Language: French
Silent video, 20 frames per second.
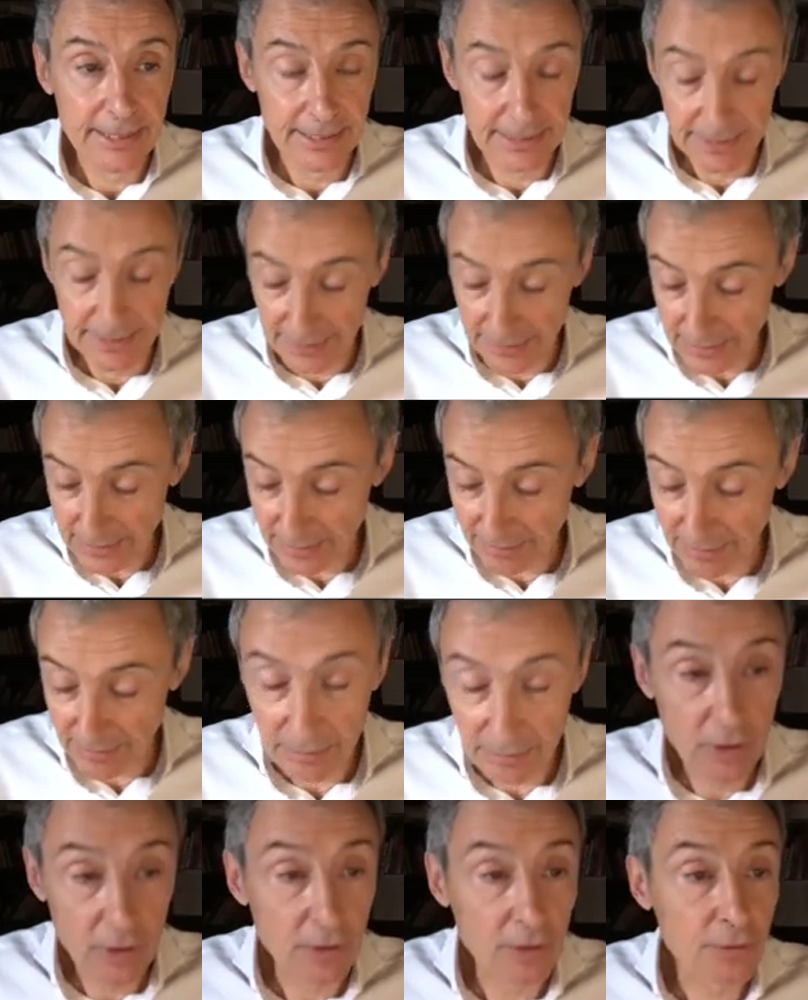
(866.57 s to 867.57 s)
Et c'est
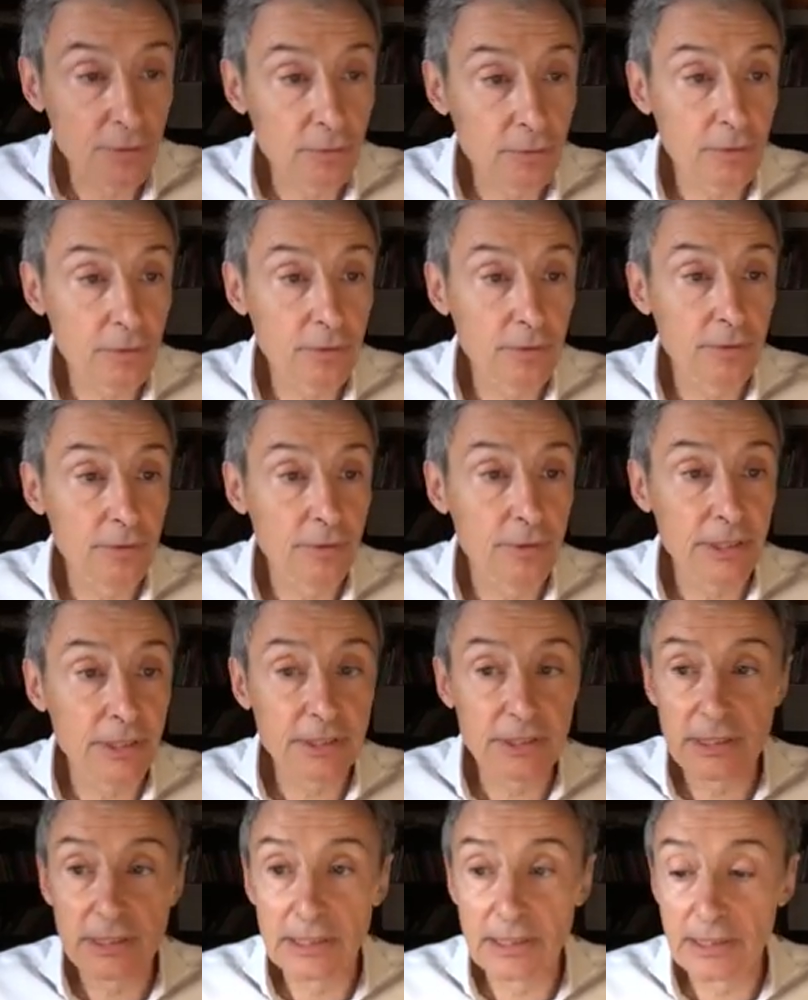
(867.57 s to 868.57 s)
vraiment donc euh,
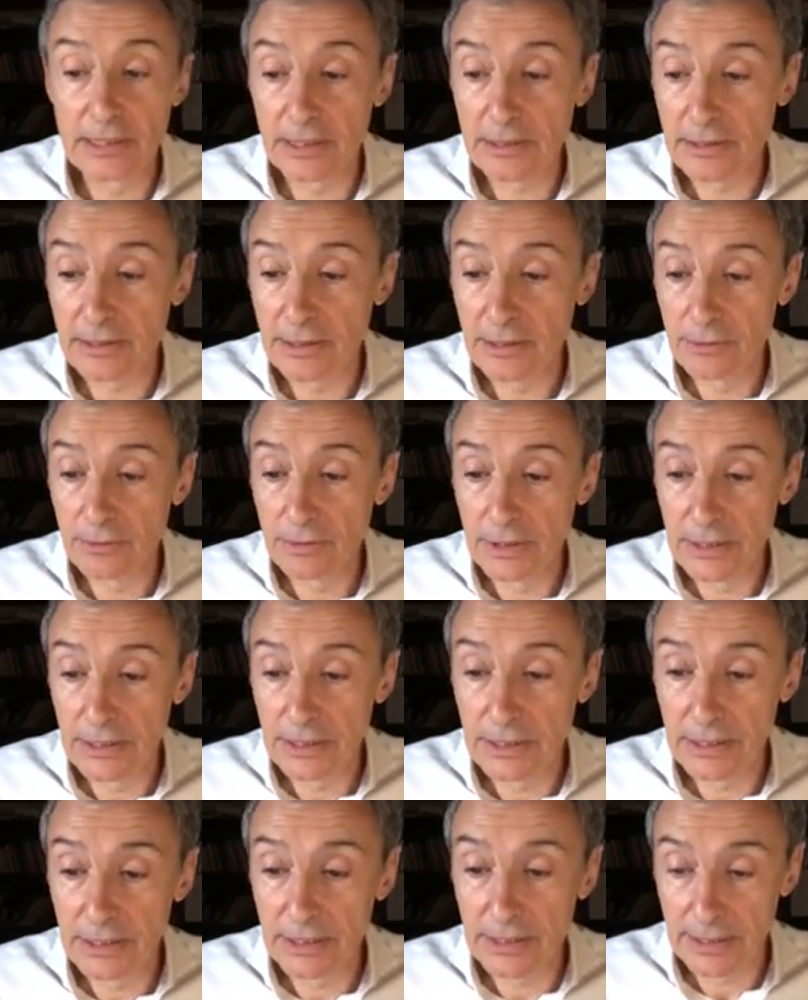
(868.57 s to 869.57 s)
assez, assez
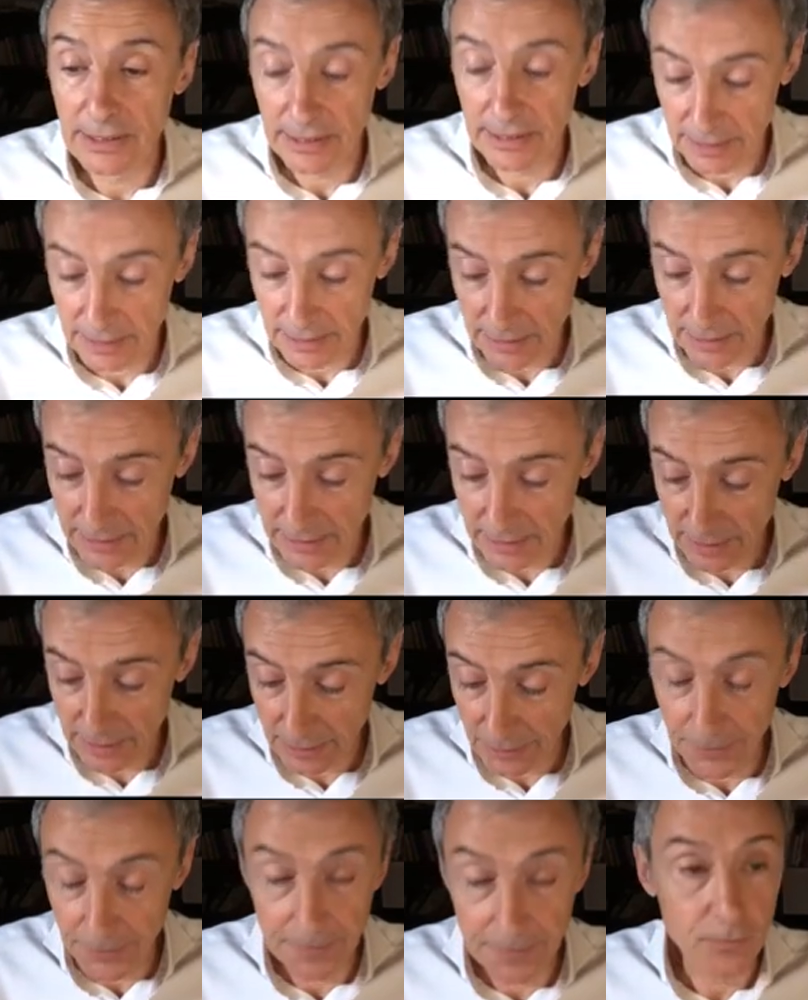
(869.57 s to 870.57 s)
unique et assez
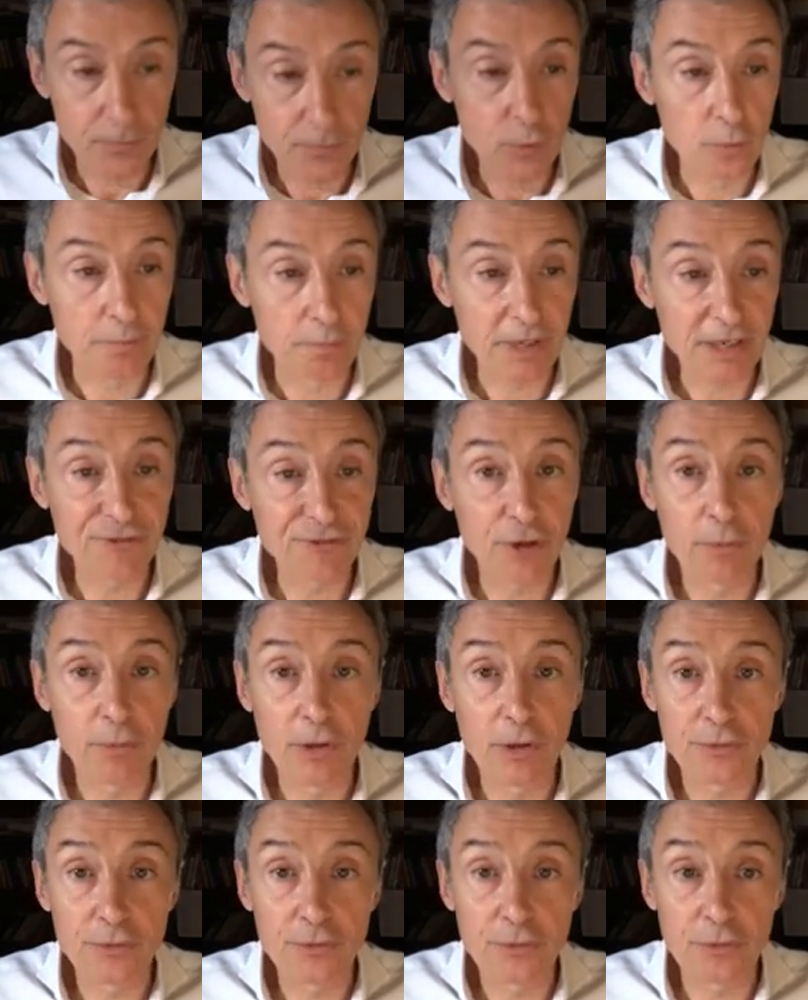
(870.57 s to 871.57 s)
donc
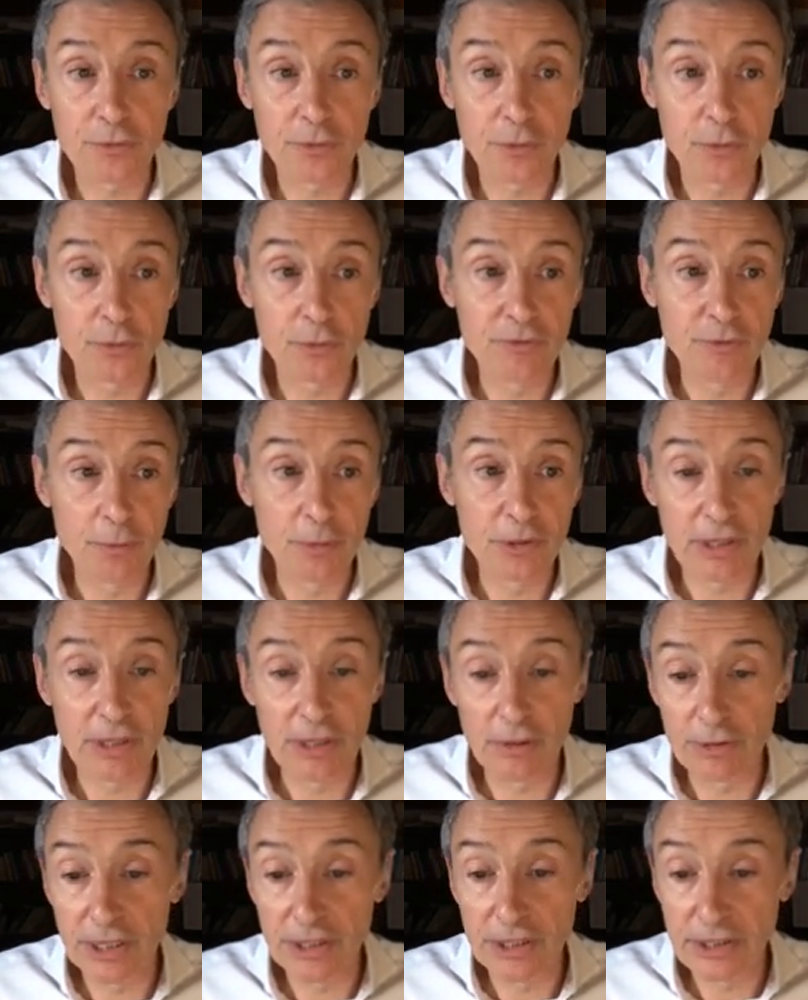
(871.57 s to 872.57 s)
performant au niveau parce que
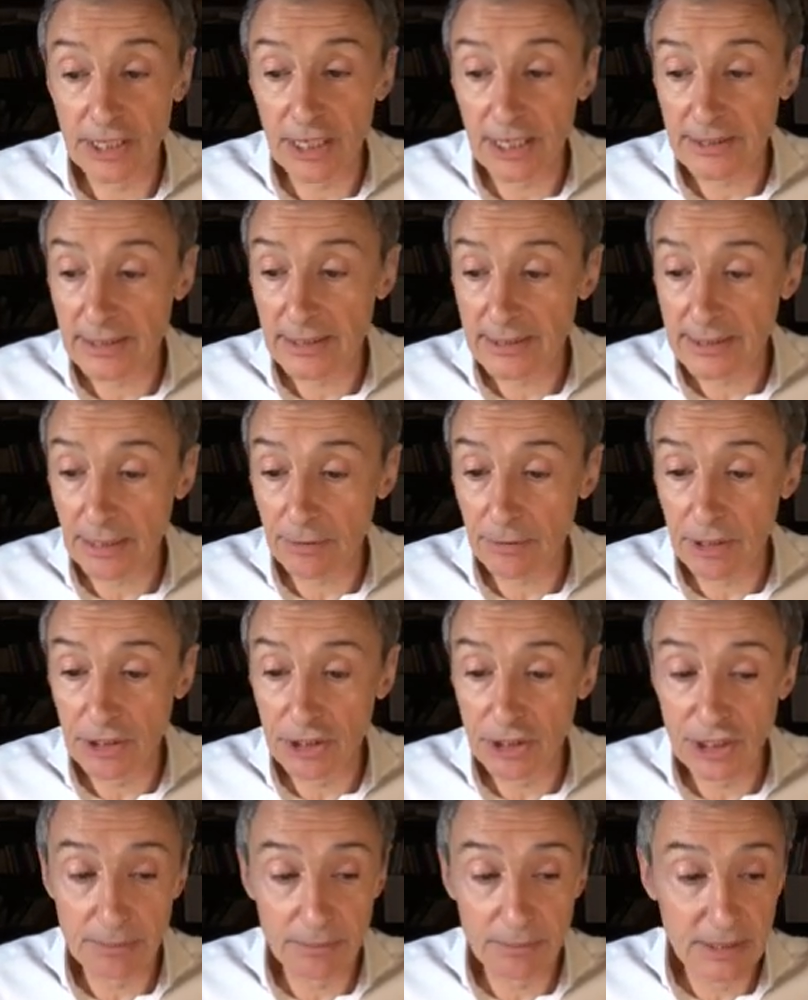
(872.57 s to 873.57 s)
là, on a grâce à ça, on a
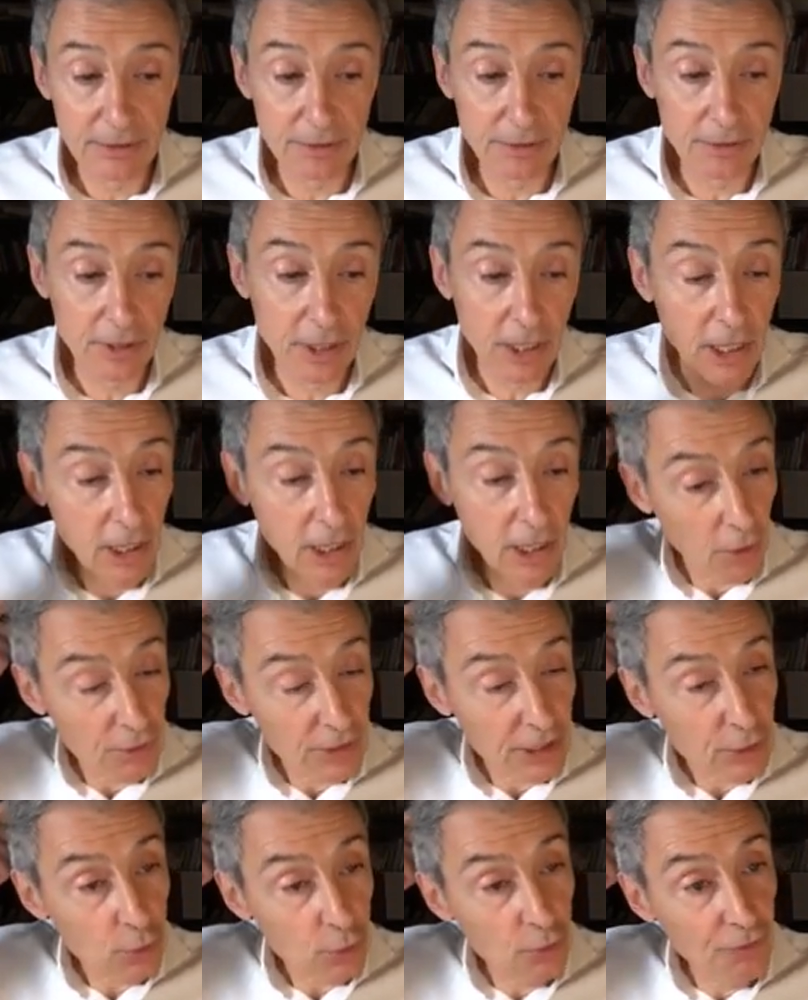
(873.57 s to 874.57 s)
déjà mis, on
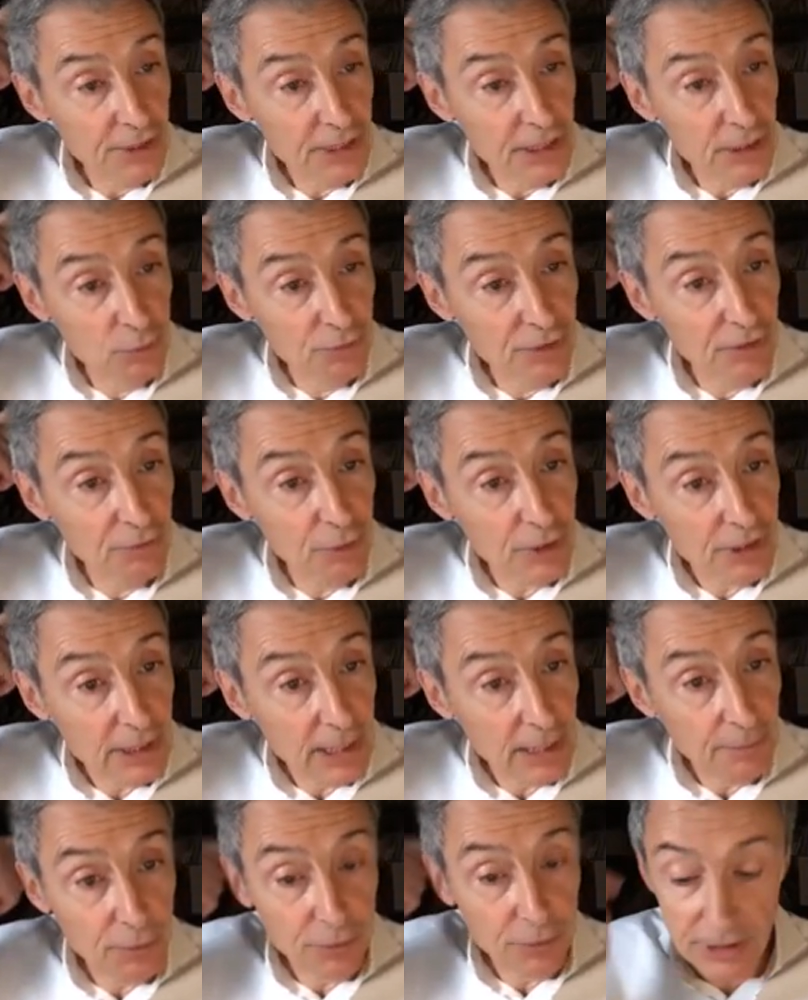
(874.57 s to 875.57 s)
a trouvé des nouvelles voies
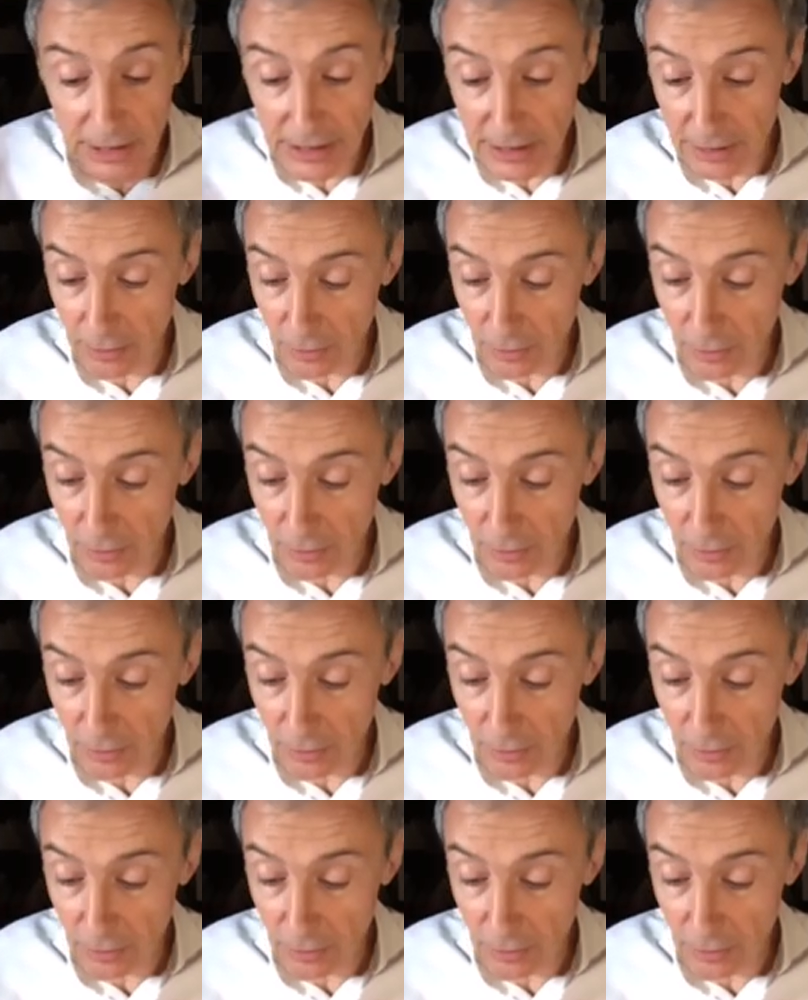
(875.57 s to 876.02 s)
thérapeutiques,